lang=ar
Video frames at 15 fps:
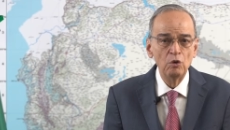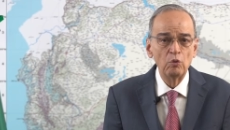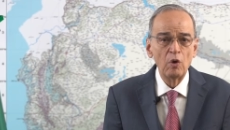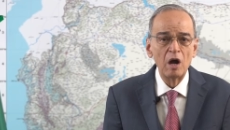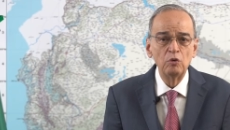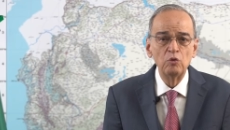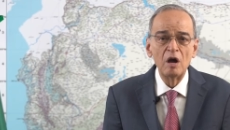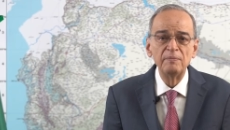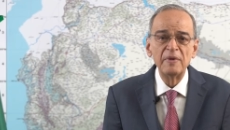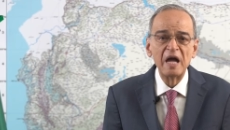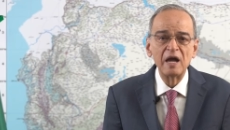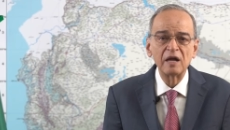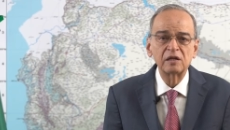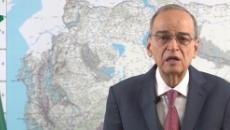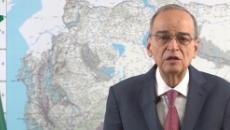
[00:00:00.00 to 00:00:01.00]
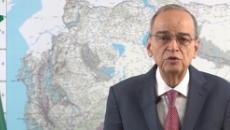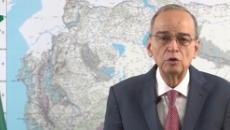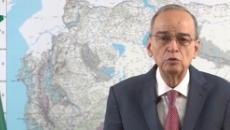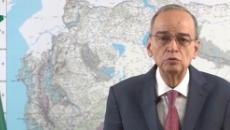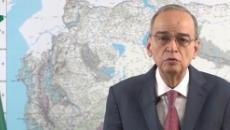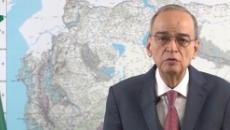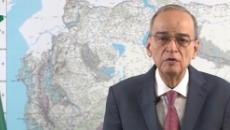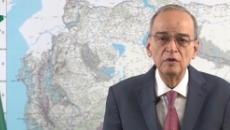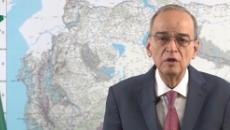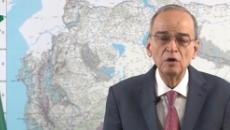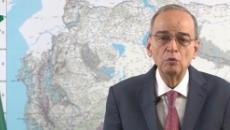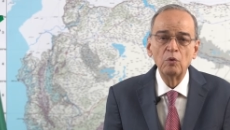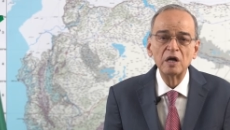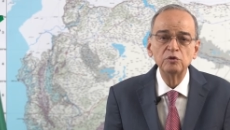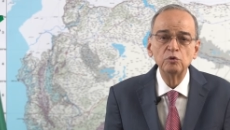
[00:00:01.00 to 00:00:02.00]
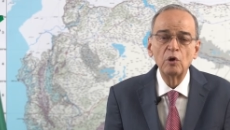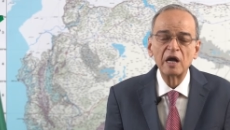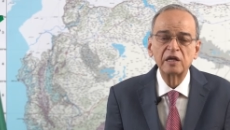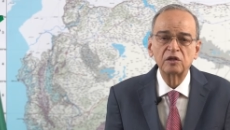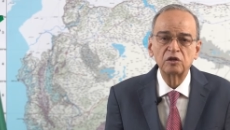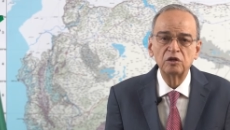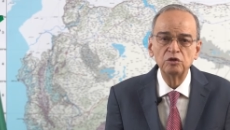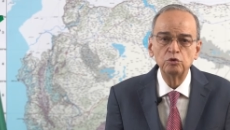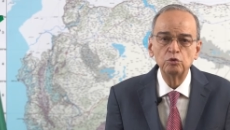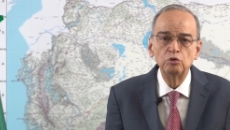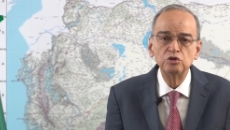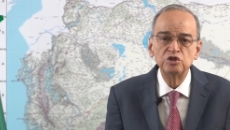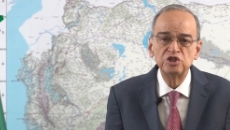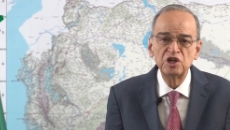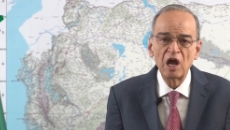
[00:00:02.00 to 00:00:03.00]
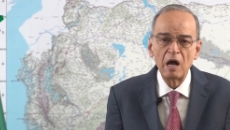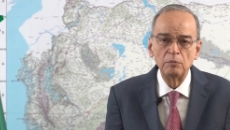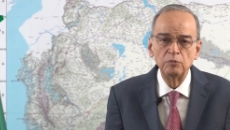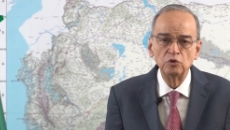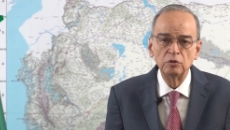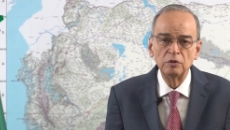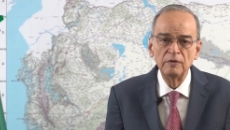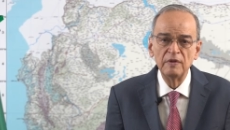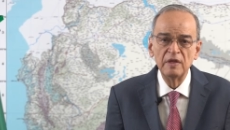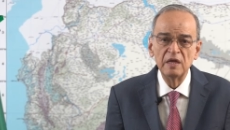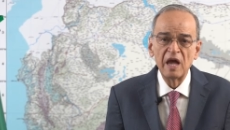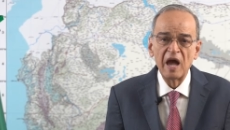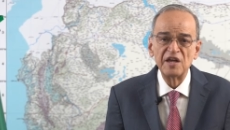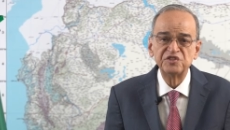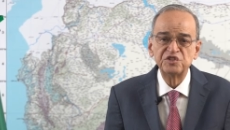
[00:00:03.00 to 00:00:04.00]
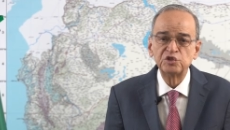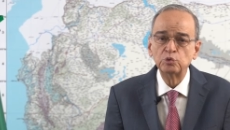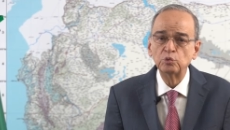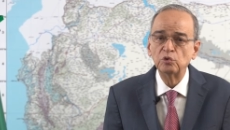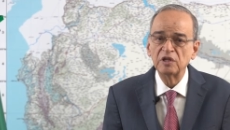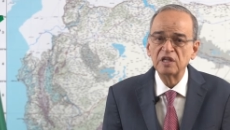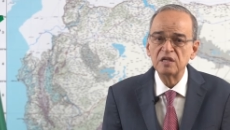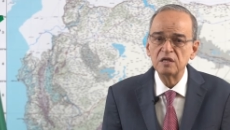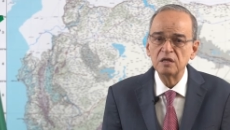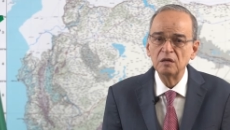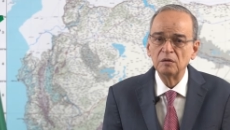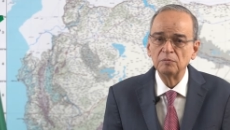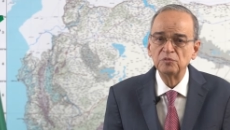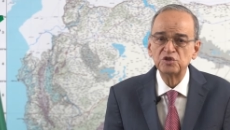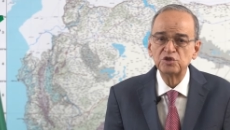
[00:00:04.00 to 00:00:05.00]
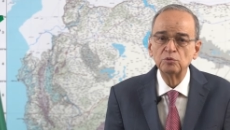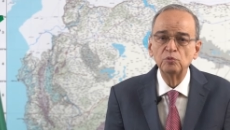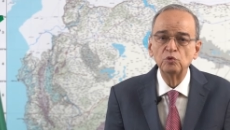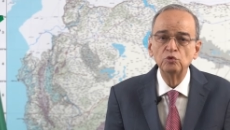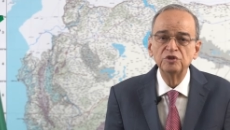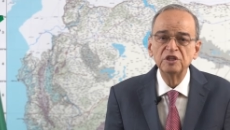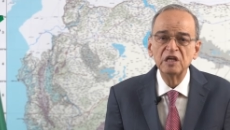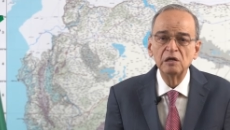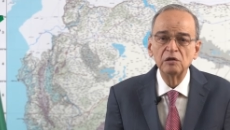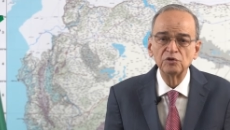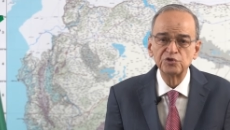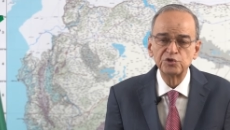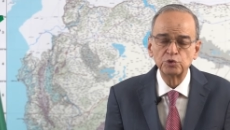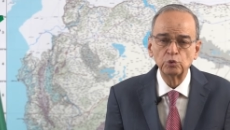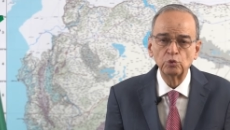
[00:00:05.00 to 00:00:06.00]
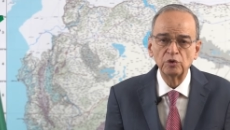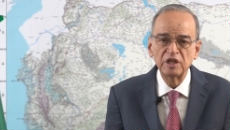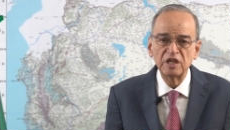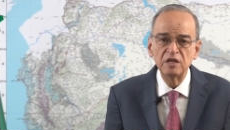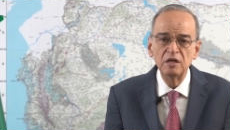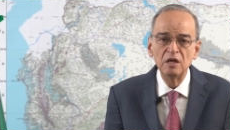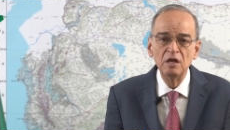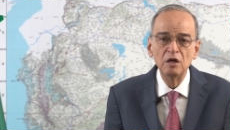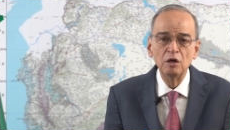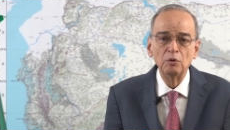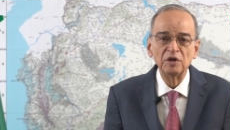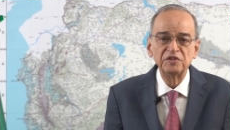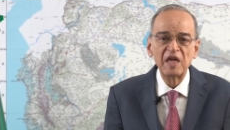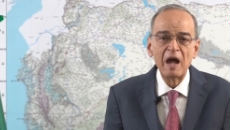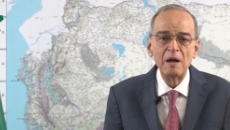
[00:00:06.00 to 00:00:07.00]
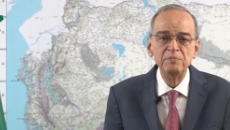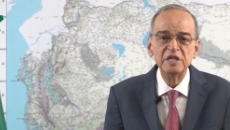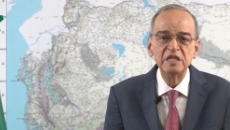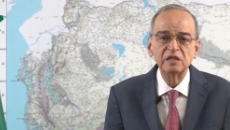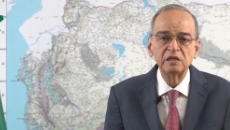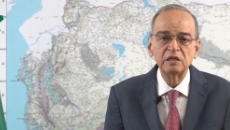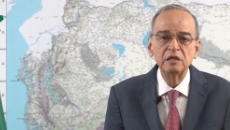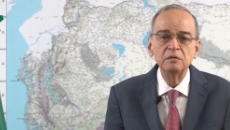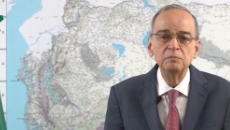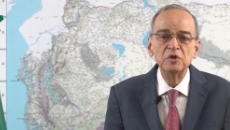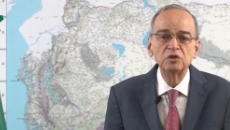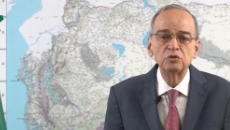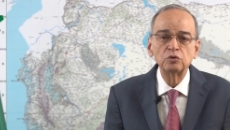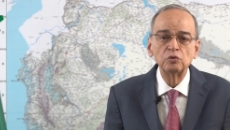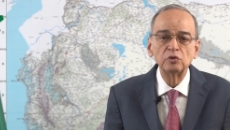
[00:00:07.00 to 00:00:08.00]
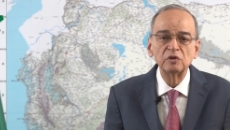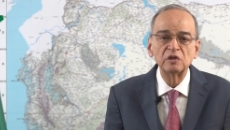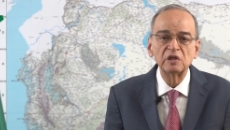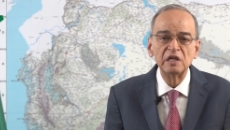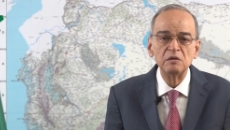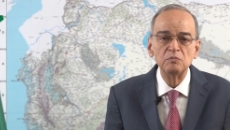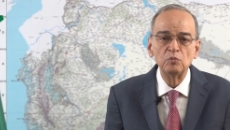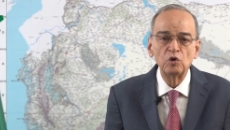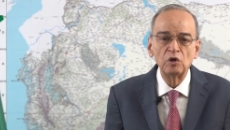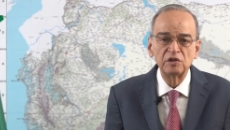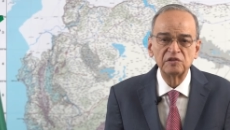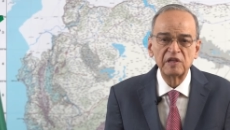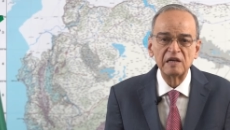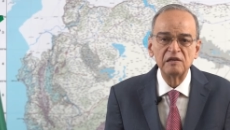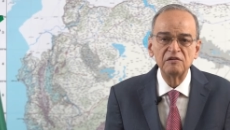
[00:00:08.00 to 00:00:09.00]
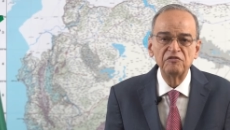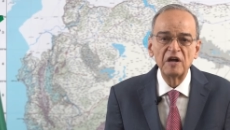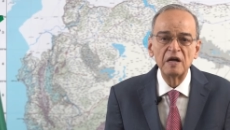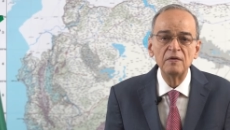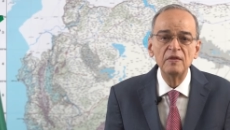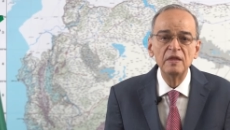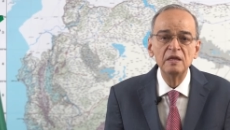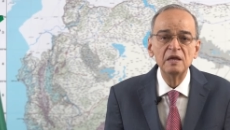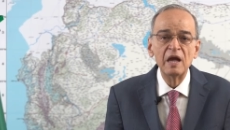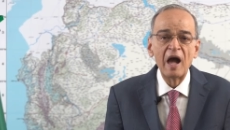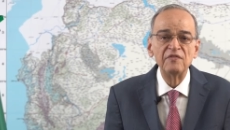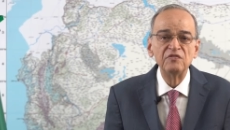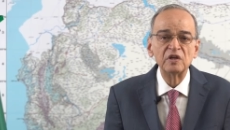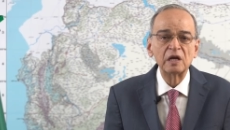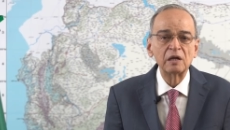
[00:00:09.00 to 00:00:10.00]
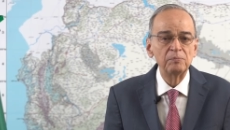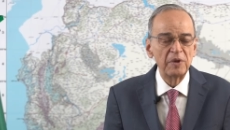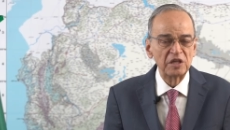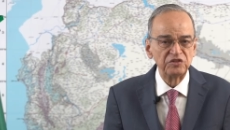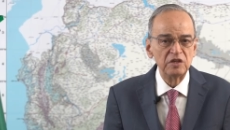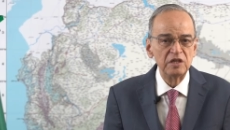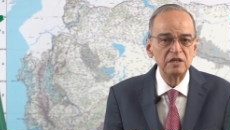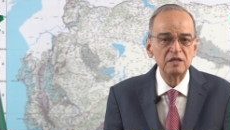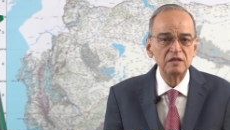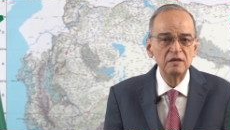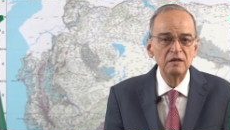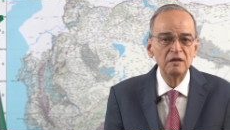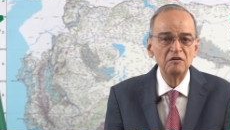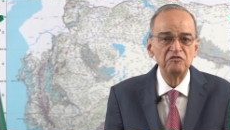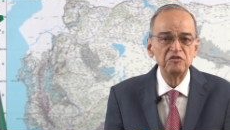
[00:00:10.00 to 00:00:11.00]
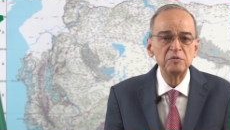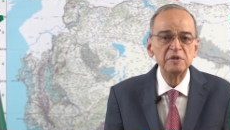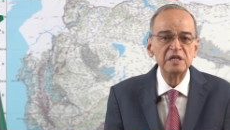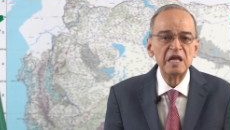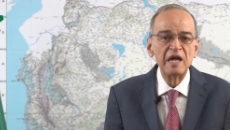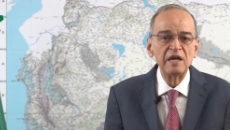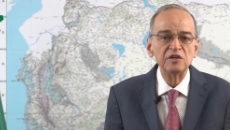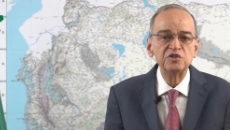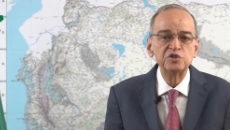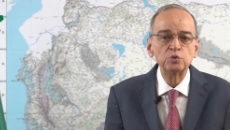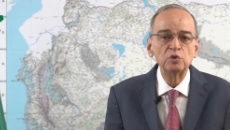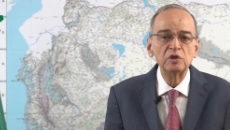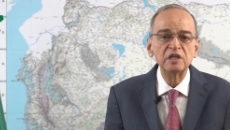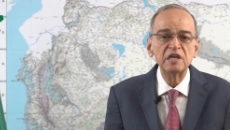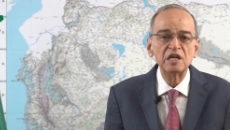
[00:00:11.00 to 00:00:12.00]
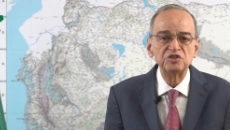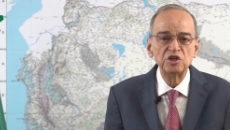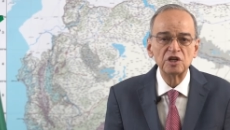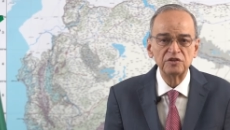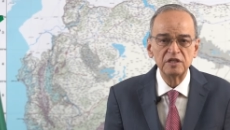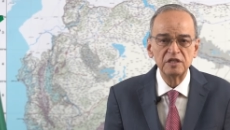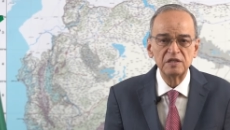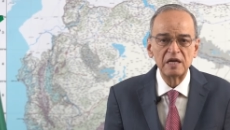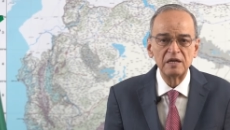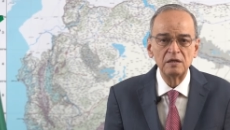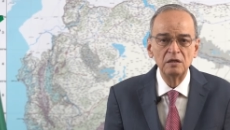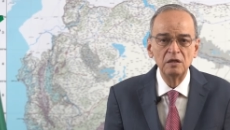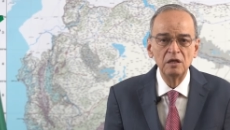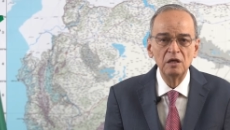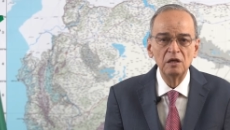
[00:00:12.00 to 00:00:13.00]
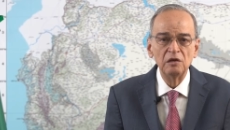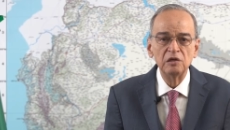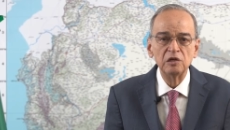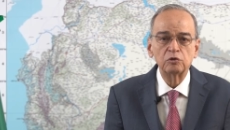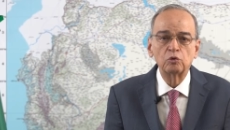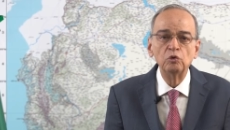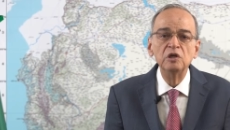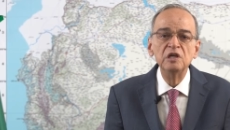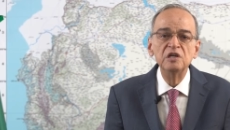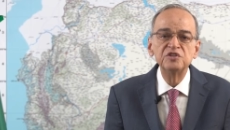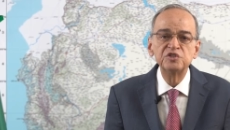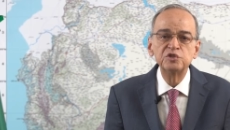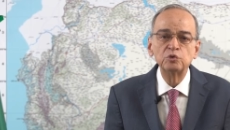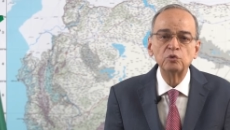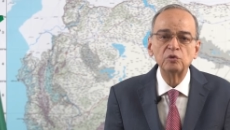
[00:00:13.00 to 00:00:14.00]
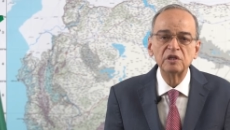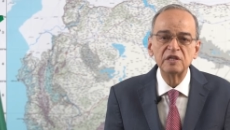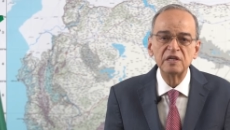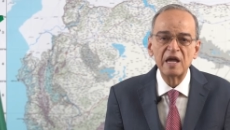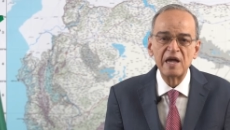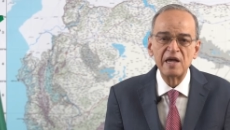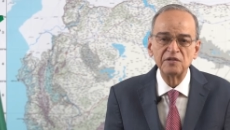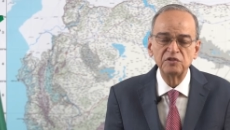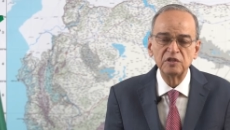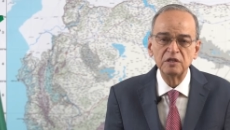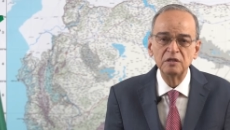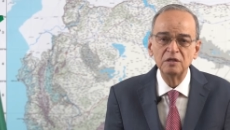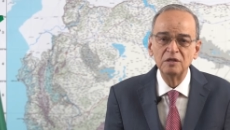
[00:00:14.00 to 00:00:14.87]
وهو ما اكده ويؤكده الشعب السوري بصموده الاسطوري وتعبيره بطرق مختلفه عن رغبته في بناء سوريا جديده لكل السوريات